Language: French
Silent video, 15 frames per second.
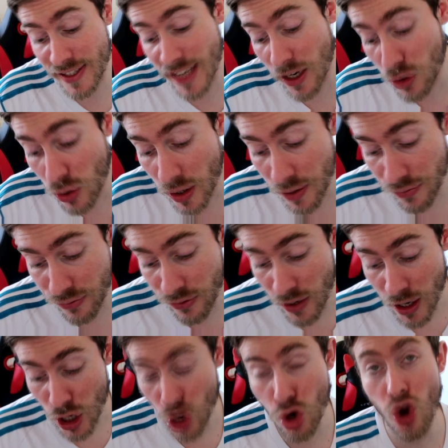Zagoev,
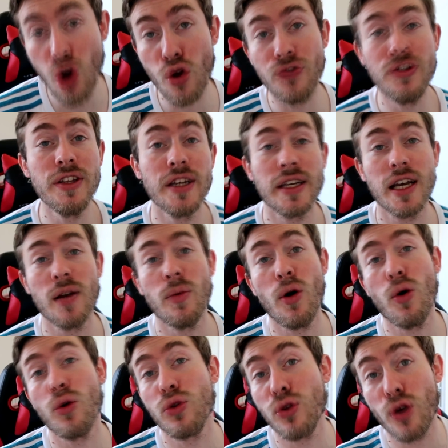Golovin
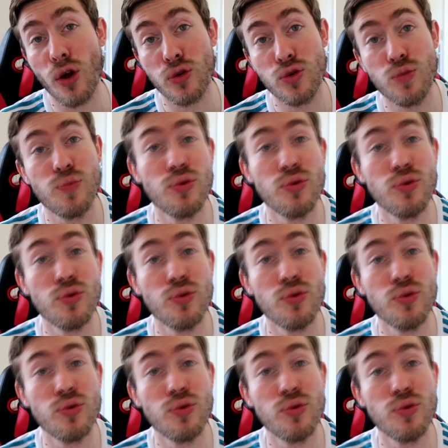également, auteur du